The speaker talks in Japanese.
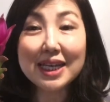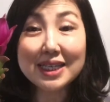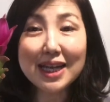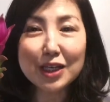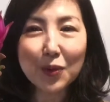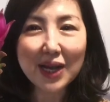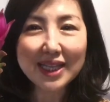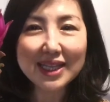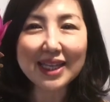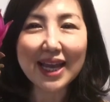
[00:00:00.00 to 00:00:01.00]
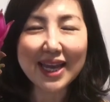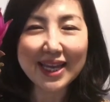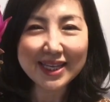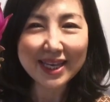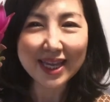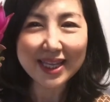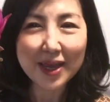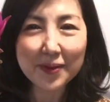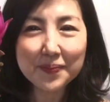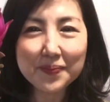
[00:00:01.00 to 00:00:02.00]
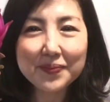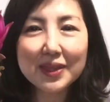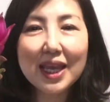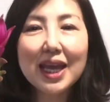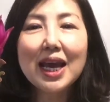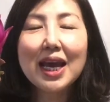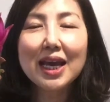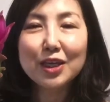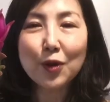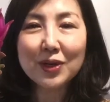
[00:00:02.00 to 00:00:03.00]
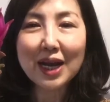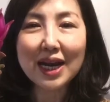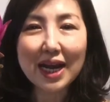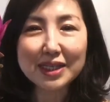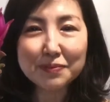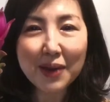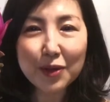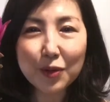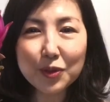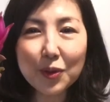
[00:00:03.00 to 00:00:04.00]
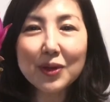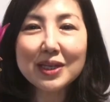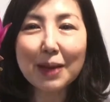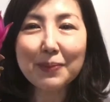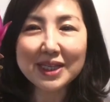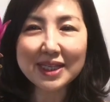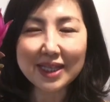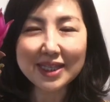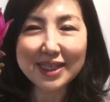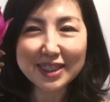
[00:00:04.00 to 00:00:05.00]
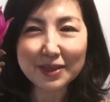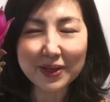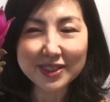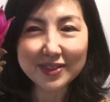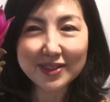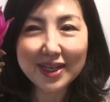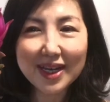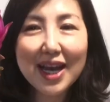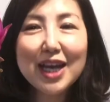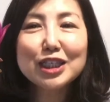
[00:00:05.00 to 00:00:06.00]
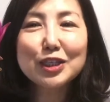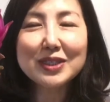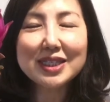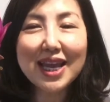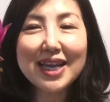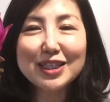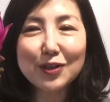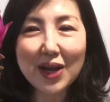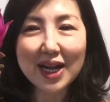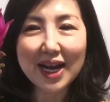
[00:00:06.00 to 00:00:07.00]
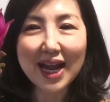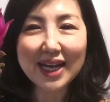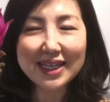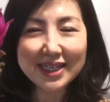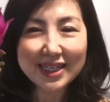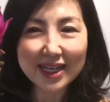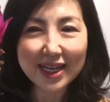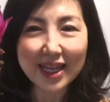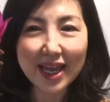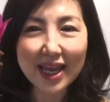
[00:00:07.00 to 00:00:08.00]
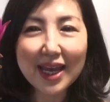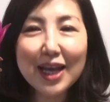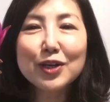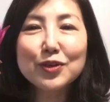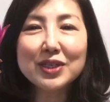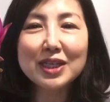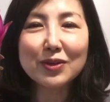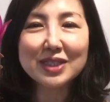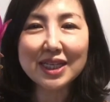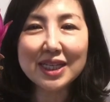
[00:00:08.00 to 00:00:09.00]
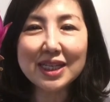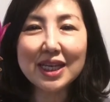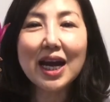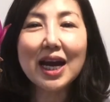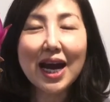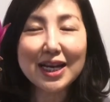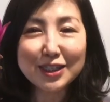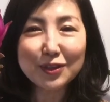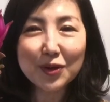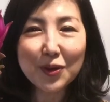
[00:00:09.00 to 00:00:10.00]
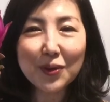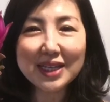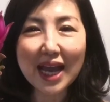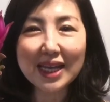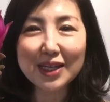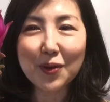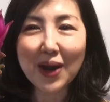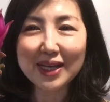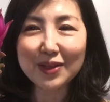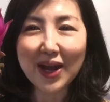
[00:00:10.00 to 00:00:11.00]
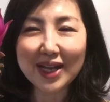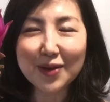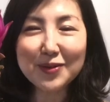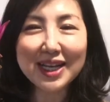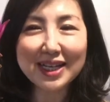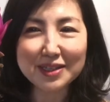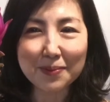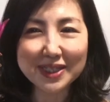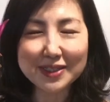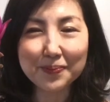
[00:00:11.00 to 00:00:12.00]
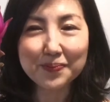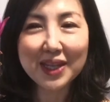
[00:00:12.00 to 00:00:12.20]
先が尖った楕円形で、よんからはちまいほど束になってつきます。そして初夏から秋にかけて、茎の先に蓮のような色合いの花を咲かせます。